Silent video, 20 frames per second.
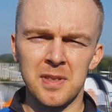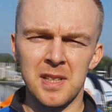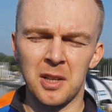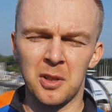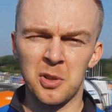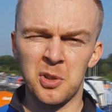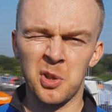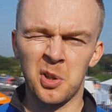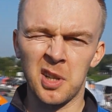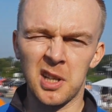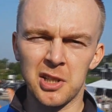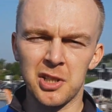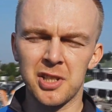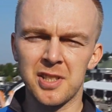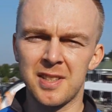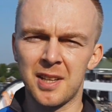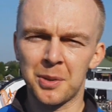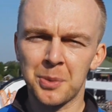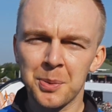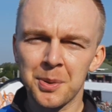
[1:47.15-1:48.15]
z tego co
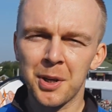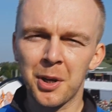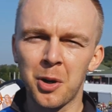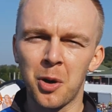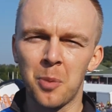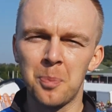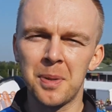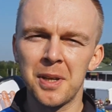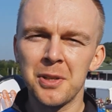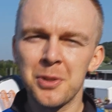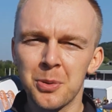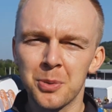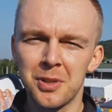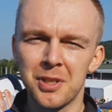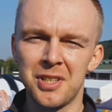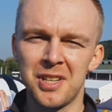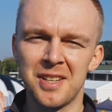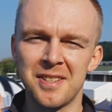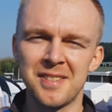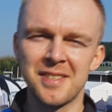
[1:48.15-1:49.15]
kojarzę startuje około
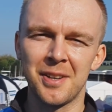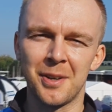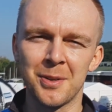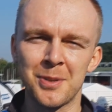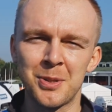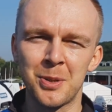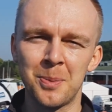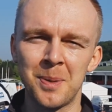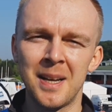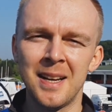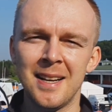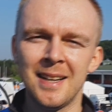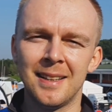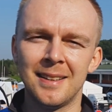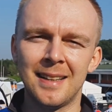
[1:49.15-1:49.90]
5000 osób,